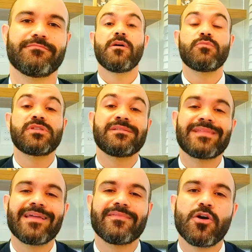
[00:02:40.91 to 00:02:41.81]
Vamos
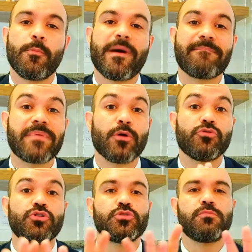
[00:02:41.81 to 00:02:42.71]
entender o papel
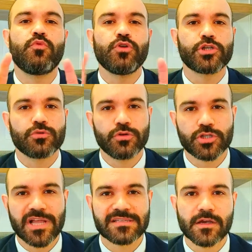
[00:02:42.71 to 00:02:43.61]
dos músculos
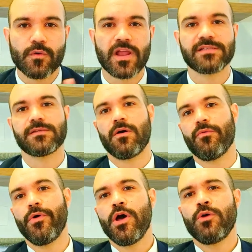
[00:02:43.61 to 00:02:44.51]
na circulação.